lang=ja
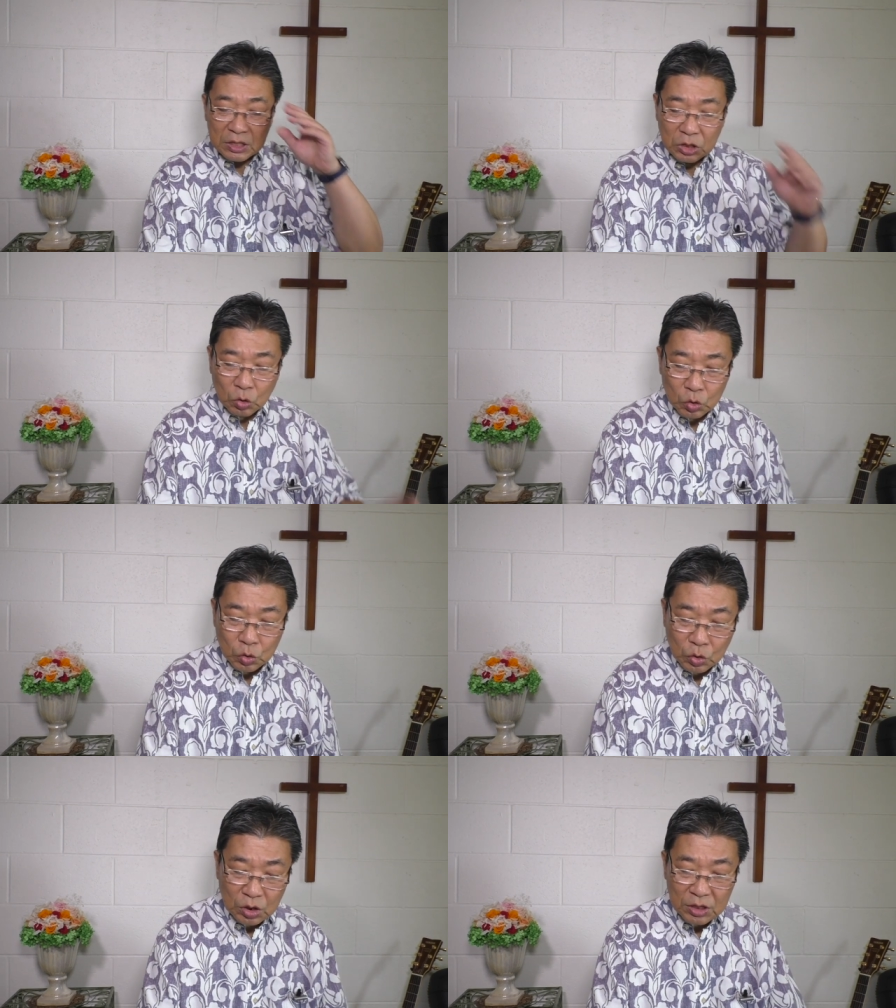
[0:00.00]
ちの
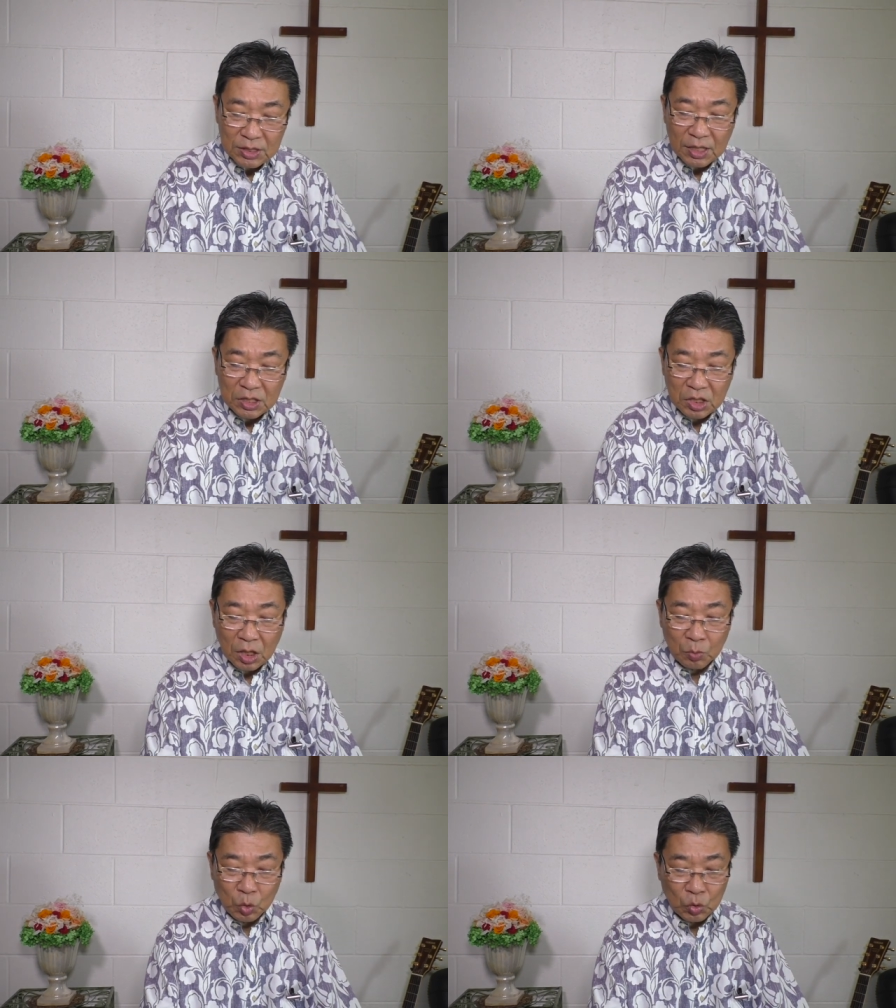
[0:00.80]
突き刺し
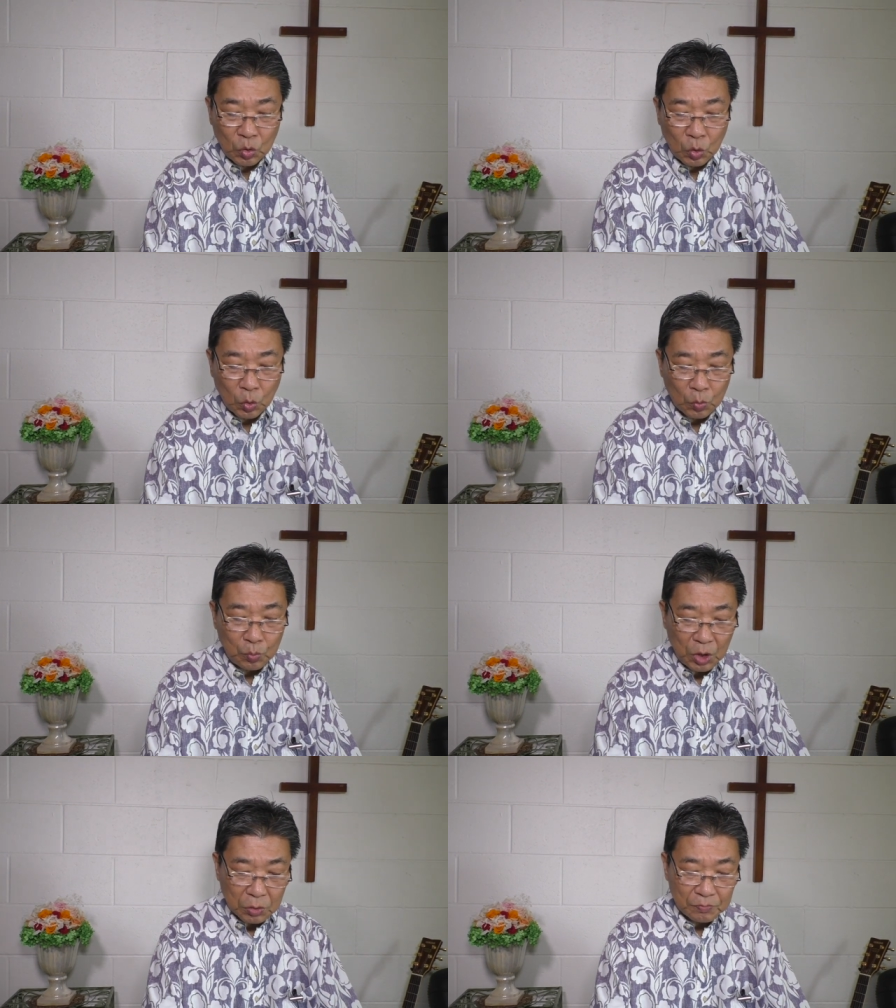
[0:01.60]
たものを
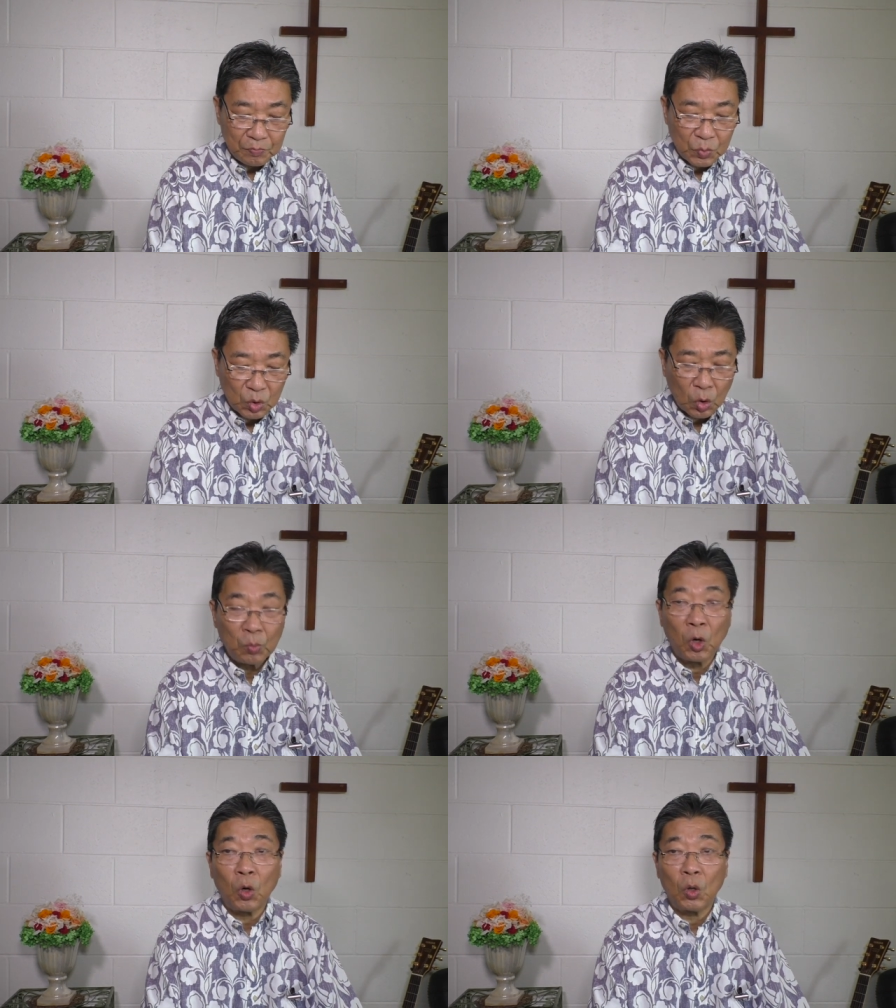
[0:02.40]
見ると
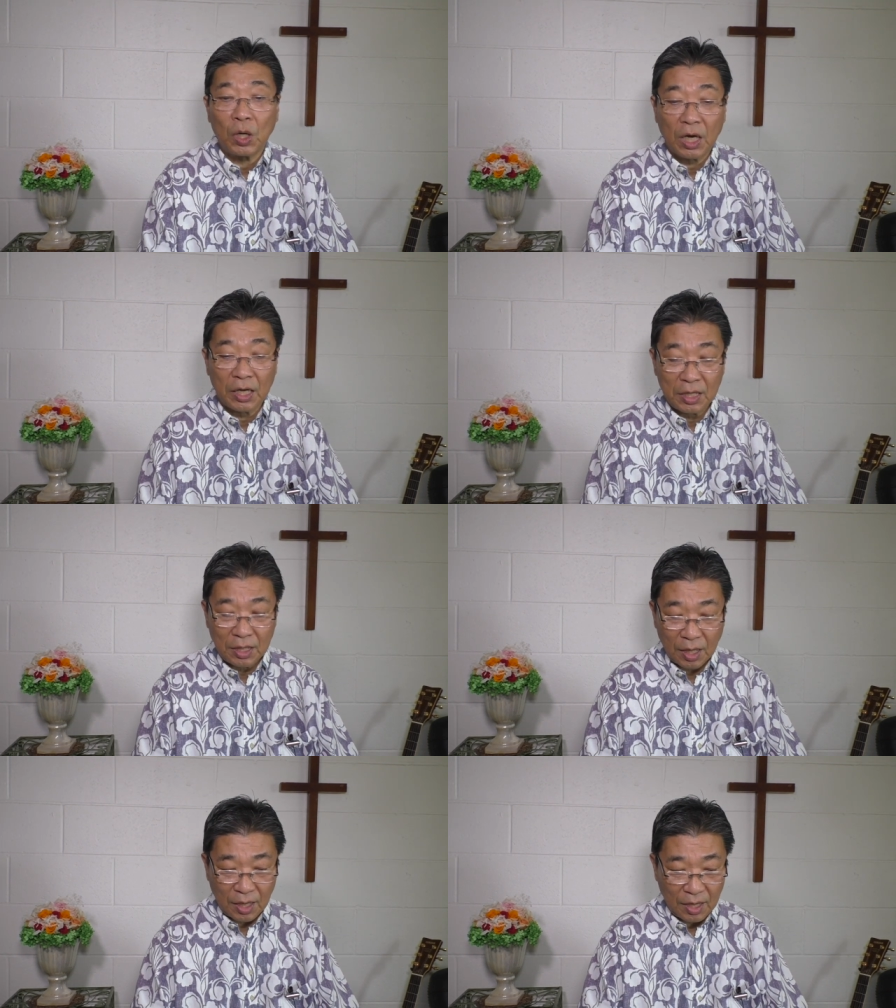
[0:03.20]
も書い
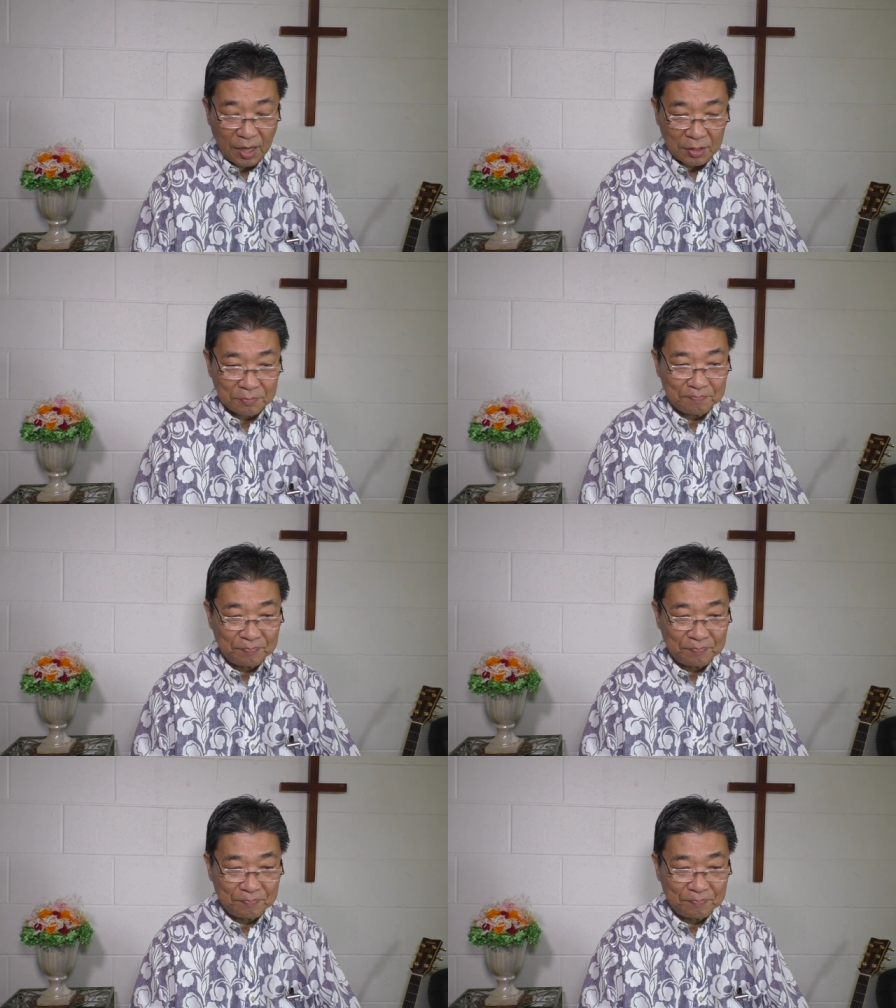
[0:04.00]
てある。